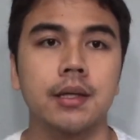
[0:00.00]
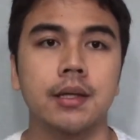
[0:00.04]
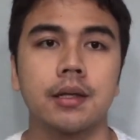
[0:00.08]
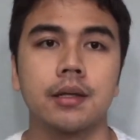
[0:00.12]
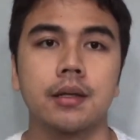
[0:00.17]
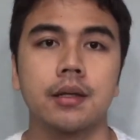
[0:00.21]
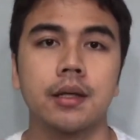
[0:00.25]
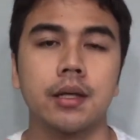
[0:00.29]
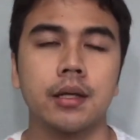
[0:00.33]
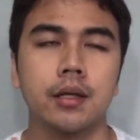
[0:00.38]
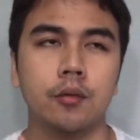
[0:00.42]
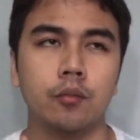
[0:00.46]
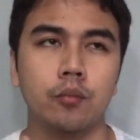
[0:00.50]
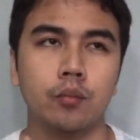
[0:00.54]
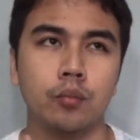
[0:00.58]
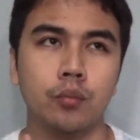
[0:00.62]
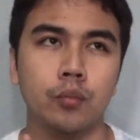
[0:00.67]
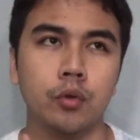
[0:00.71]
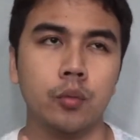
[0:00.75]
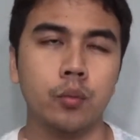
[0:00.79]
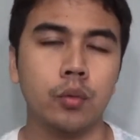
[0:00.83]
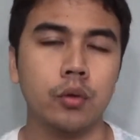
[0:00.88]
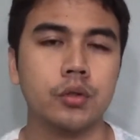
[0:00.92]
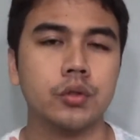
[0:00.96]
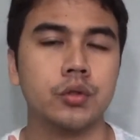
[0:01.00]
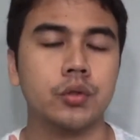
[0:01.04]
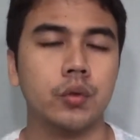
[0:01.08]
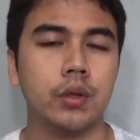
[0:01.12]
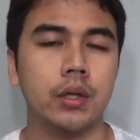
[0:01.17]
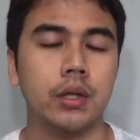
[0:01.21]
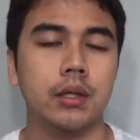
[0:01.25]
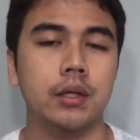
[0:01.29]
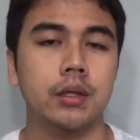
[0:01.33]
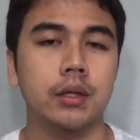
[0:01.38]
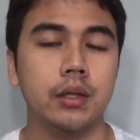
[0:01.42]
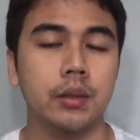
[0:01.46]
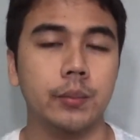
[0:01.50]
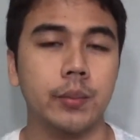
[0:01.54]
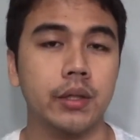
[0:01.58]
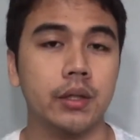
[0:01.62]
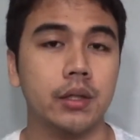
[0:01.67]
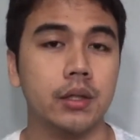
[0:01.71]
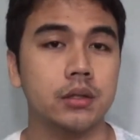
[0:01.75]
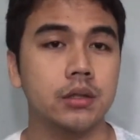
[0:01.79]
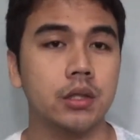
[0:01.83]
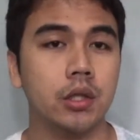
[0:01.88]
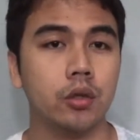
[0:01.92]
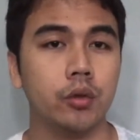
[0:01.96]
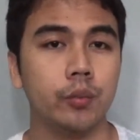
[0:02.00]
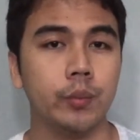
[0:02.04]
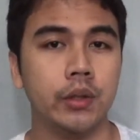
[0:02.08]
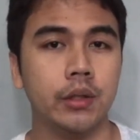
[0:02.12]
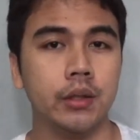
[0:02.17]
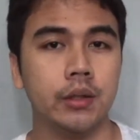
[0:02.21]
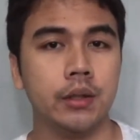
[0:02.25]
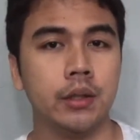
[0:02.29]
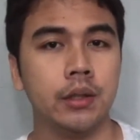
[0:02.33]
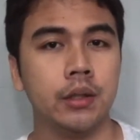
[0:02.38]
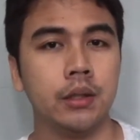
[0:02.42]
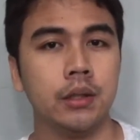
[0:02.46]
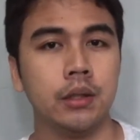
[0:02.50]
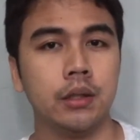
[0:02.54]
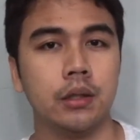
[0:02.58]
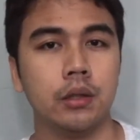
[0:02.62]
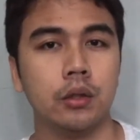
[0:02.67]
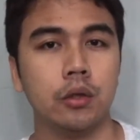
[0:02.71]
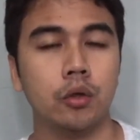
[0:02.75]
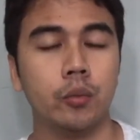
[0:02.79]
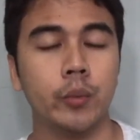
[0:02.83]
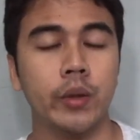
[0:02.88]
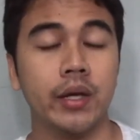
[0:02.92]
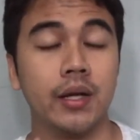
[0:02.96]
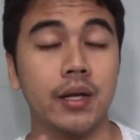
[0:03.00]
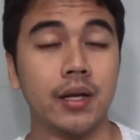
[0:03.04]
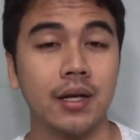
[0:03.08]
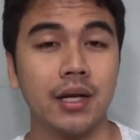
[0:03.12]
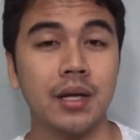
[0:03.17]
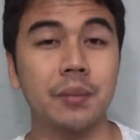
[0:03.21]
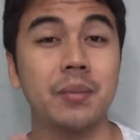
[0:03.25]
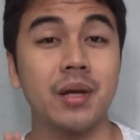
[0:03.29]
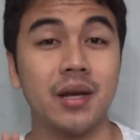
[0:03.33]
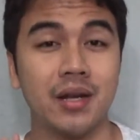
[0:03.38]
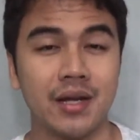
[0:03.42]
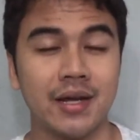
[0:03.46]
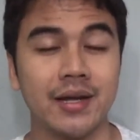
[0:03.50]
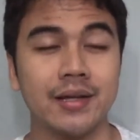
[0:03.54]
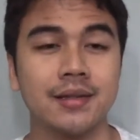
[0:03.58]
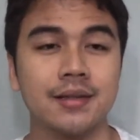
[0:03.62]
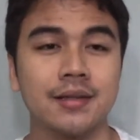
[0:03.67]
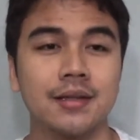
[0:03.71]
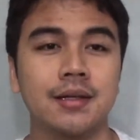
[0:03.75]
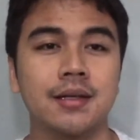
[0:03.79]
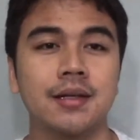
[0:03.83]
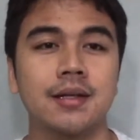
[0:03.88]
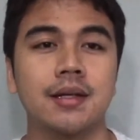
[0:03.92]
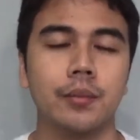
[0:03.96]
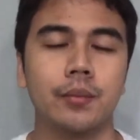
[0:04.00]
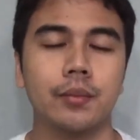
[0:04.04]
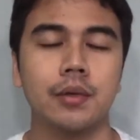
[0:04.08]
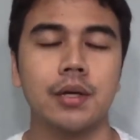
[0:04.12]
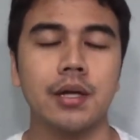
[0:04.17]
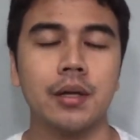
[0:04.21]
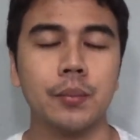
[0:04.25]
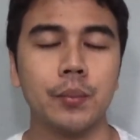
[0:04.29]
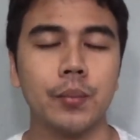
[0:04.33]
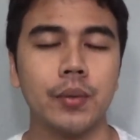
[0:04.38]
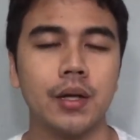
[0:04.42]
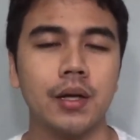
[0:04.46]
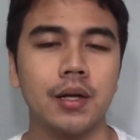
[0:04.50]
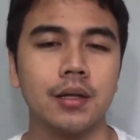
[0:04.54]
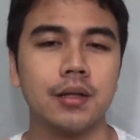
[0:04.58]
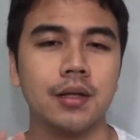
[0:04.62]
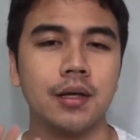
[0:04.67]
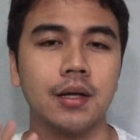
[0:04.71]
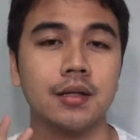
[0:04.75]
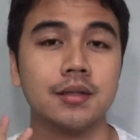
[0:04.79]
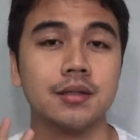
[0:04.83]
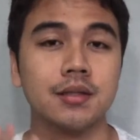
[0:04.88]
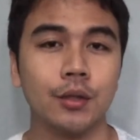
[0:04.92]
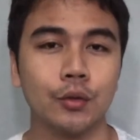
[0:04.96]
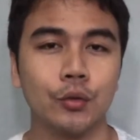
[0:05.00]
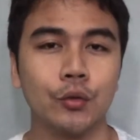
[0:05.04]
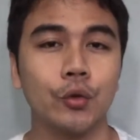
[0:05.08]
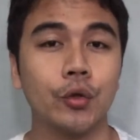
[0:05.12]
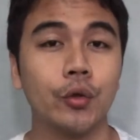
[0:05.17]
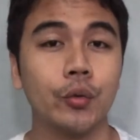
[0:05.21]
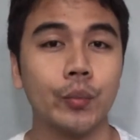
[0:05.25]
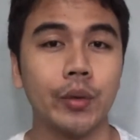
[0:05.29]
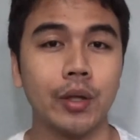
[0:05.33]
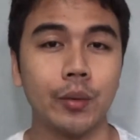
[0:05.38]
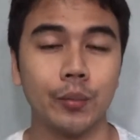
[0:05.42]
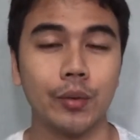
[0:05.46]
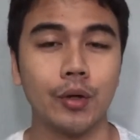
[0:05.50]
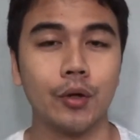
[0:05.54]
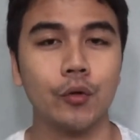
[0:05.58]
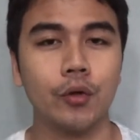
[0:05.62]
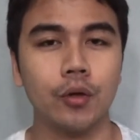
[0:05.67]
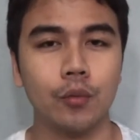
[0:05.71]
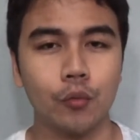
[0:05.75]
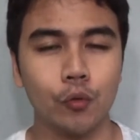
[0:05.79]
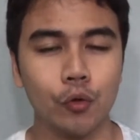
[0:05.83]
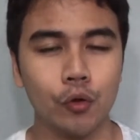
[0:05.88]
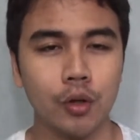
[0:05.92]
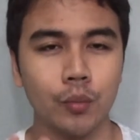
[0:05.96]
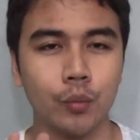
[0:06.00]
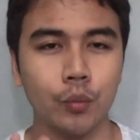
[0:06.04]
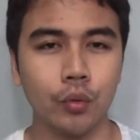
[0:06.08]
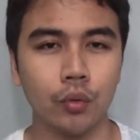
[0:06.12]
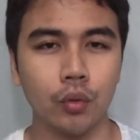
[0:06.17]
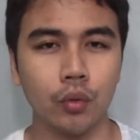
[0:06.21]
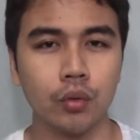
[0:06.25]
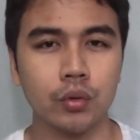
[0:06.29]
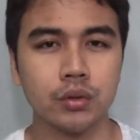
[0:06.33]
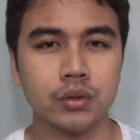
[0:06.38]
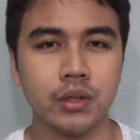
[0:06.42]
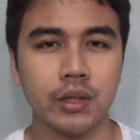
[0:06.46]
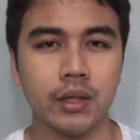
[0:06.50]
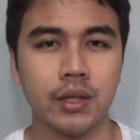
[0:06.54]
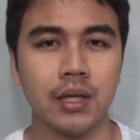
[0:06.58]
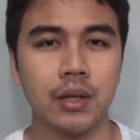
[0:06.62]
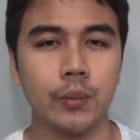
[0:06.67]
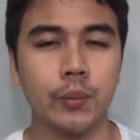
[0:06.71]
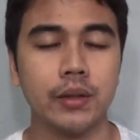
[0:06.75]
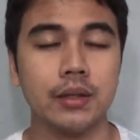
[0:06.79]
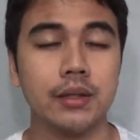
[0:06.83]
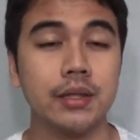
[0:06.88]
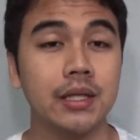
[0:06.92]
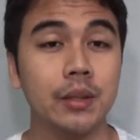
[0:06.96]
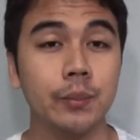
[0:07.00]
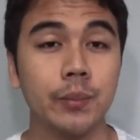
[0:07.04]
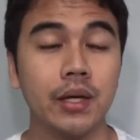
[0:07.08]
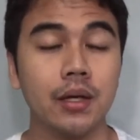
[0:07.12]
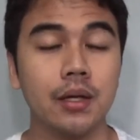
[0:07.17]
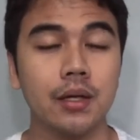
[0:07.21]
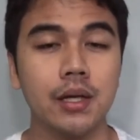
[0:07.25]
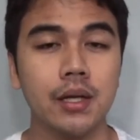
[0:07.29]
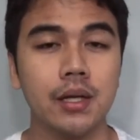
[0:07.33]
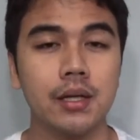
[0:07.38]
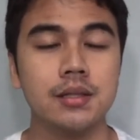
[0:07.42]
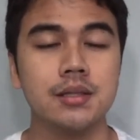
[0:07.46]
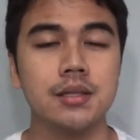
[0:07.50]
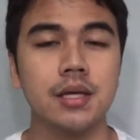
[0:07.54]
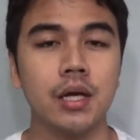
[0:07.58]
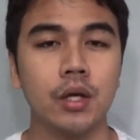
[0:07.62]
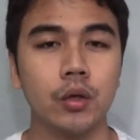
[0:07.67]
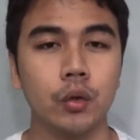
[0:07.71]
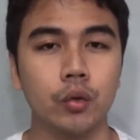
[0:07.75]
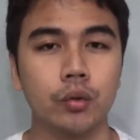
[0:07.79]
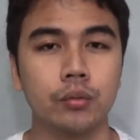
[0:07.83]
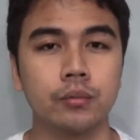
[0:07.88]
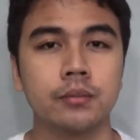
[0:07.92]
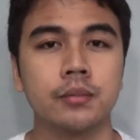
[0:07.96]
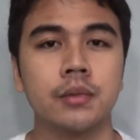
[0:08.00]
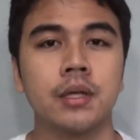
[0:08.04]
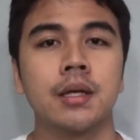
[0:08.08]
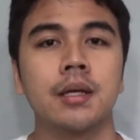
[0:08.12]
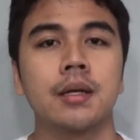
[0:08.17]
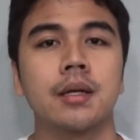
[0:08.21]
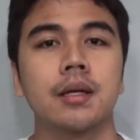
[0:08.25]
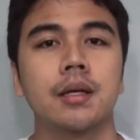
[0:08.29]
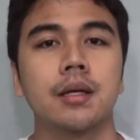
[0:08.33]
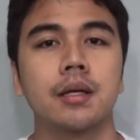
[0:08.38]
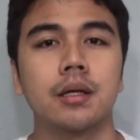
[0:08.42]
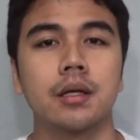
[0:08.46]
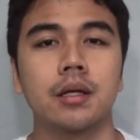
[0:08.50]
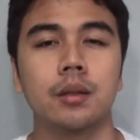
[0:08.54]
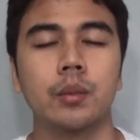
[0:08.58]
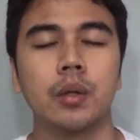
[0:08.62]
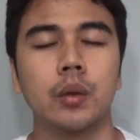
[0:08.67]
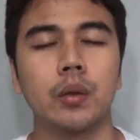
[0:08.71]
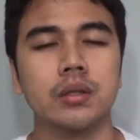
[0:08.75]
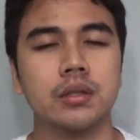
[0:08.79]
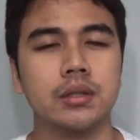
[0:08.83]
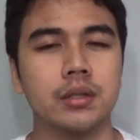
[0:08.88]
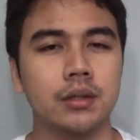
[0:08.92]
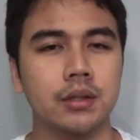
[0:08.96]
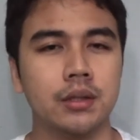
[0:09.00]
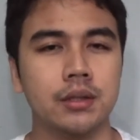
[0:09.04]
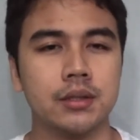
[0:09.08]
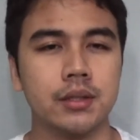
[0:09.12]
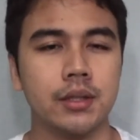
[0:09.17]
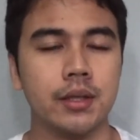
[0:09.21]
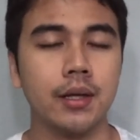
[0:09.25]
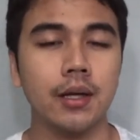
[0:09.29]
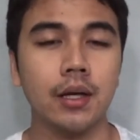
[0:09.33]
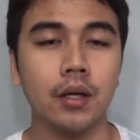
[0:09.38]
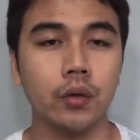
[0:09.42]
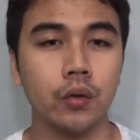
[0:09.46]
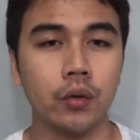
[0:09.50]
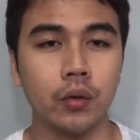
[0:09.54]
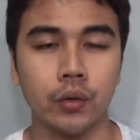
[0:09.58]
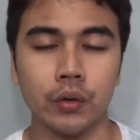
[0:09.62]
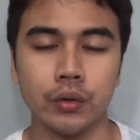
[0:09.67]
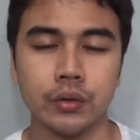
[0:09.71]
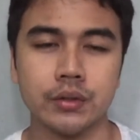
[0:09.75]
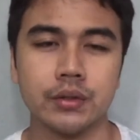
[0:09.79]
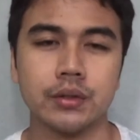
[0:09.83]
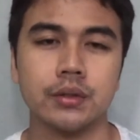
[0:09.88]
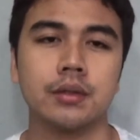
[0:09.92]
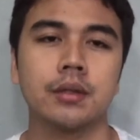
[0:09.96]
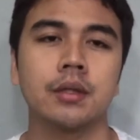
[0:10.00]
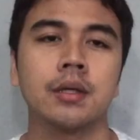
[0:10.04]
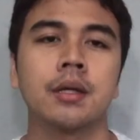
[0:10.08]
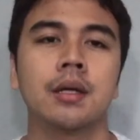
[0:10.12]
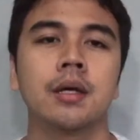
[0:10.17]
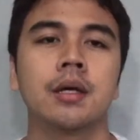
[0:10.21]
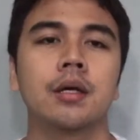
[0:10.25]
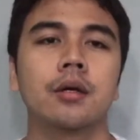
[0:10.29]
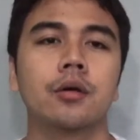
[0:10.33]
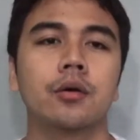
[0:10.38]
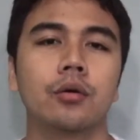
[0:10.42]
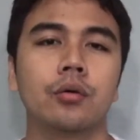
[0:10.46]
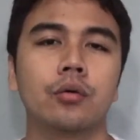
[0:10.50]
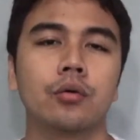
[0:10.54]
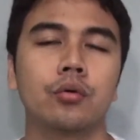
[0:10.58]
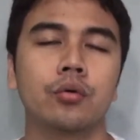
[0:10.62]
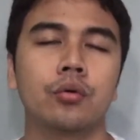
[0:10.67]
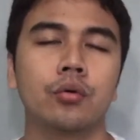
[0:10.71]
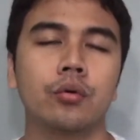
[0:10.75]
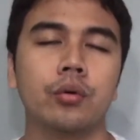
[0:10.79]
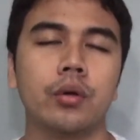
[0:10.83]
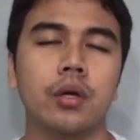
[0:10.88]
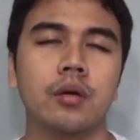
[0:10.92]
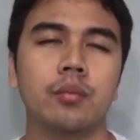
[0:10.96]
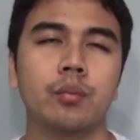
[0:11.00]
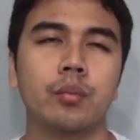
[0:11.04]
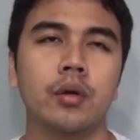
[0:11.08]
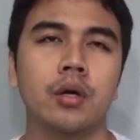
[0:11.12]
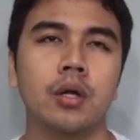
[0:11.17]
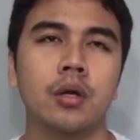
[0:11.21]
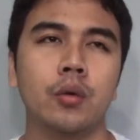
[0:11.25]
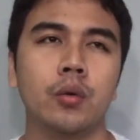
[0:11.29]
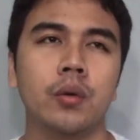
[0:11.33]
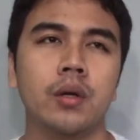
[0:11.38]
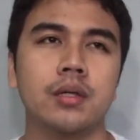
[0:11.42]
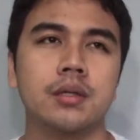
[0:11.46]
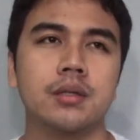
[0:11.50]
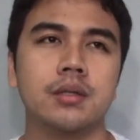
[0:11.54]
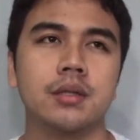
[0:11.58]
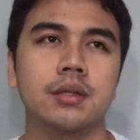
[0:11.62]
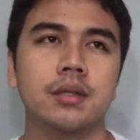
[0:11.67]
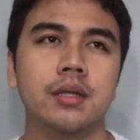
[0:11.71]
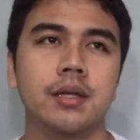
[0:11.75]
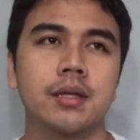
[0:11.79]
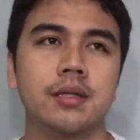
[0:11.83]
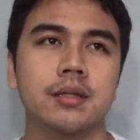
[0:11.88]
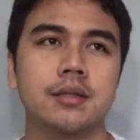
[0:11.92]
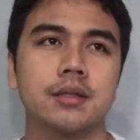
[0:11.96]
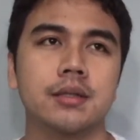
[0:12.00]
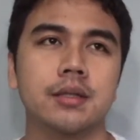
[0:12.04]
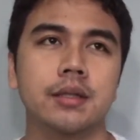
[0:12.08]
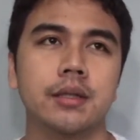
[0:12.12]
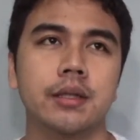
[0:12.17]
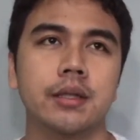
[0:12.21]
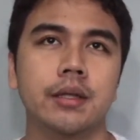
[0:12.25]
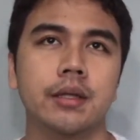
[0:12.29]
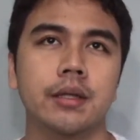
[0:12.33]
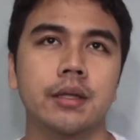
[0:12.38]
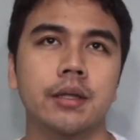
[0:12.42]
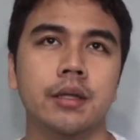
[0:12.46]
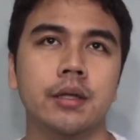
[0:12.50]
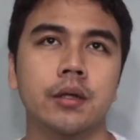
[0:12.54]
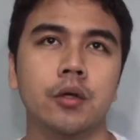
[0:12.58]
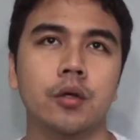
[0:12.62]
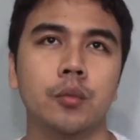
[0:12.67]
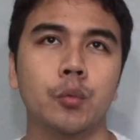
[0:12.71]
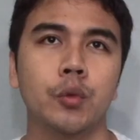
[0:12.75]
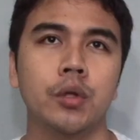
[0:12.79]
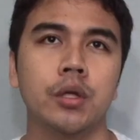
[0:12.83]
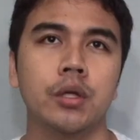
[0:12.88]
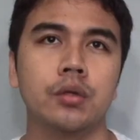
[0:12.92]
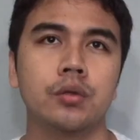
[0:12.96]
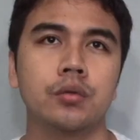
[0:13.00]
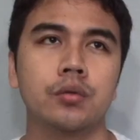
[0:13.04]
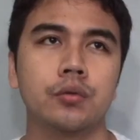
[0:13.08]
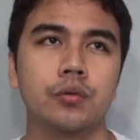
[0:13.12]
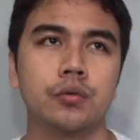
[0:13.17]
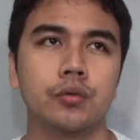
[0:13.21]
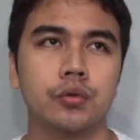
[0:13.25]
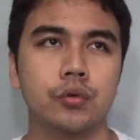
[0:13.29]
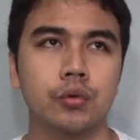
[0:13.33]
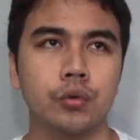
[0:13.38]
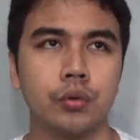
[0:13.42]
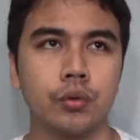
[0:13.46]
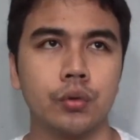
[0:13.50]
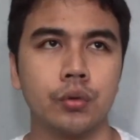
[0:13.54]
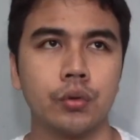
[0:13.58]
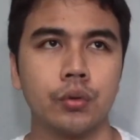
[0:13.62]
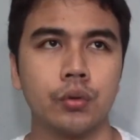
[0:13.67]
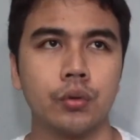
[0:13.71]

dan bobot soal di PT Jarum ini lumayan agak berat. Dan pada tanggal 1 November 2020 saya dapat email dari Jarum eh, bahwasannya saya gak lolos. Untuk evaluasi diri sendiri, kalau boleh jujur,